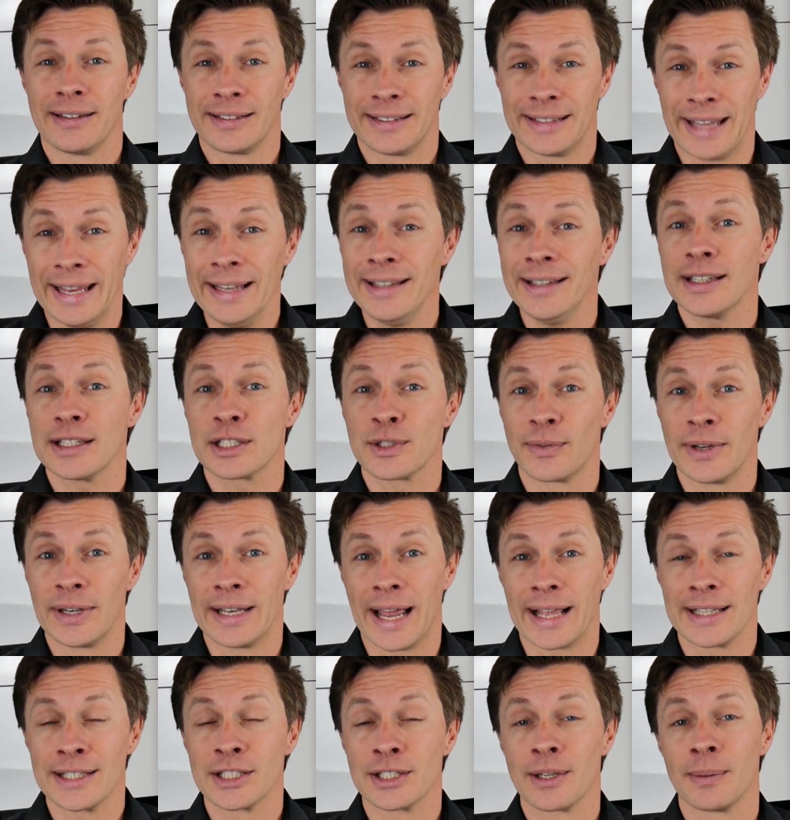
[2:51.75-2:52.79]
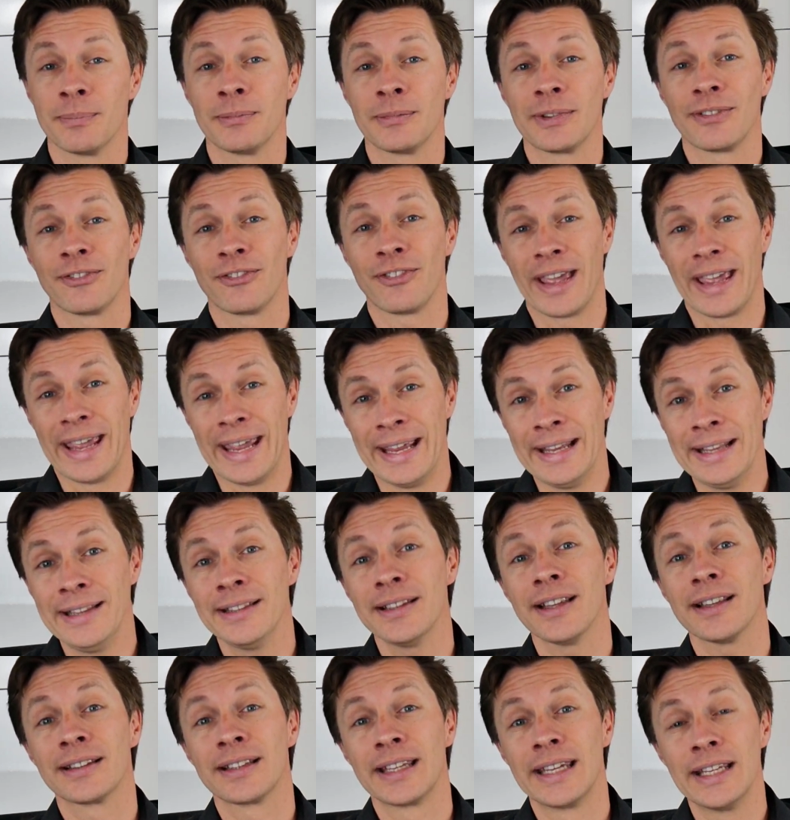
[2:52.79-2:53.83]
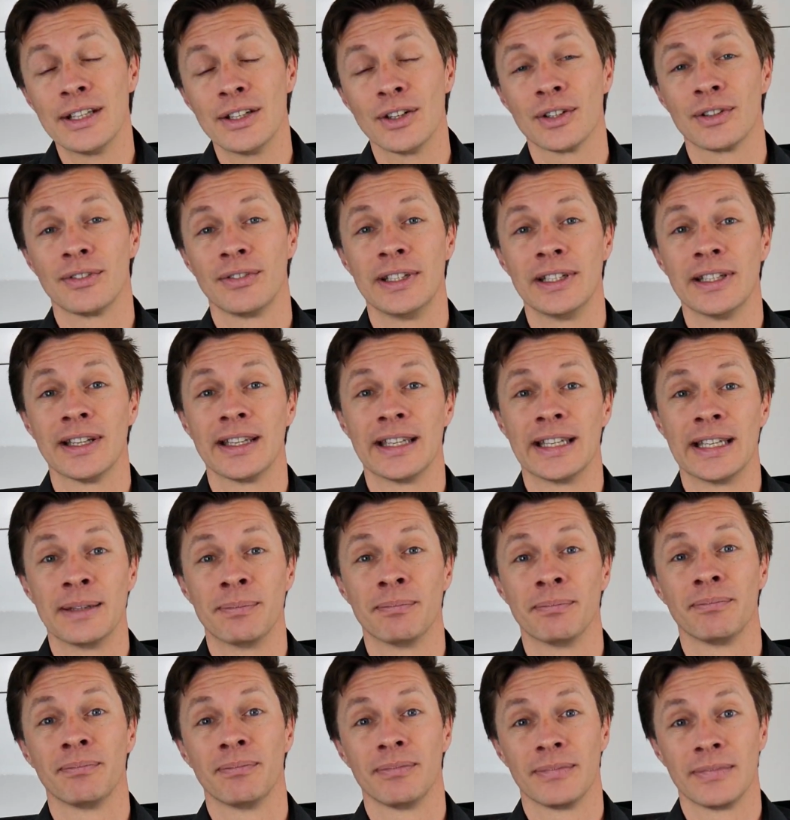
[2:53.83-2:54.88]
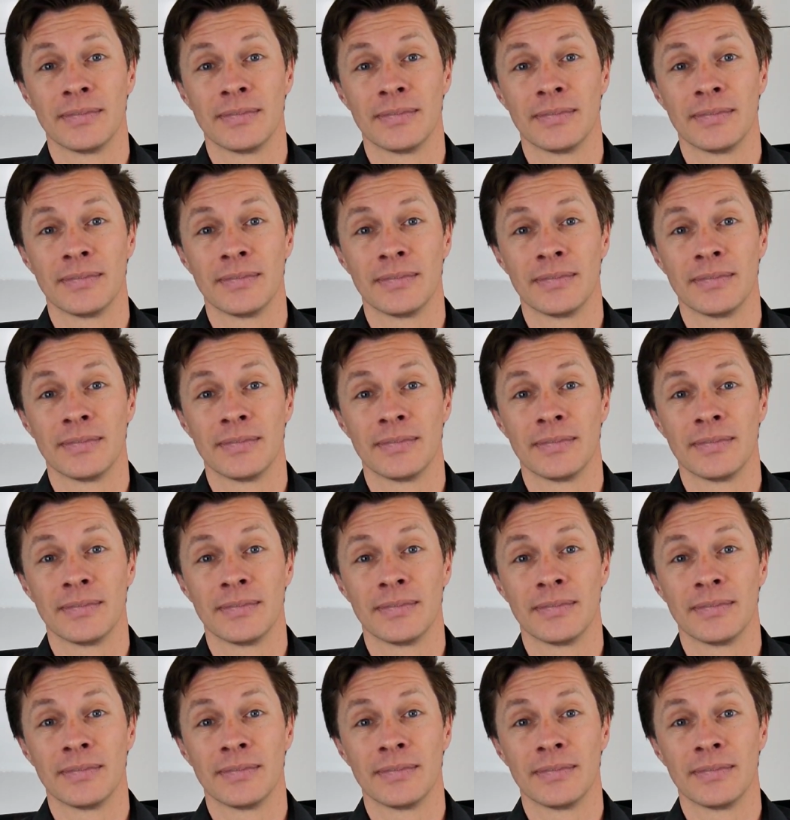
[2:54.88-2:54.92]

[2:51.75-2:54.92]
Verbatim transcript: Denn das Finanzamt verändert hin und wieder eben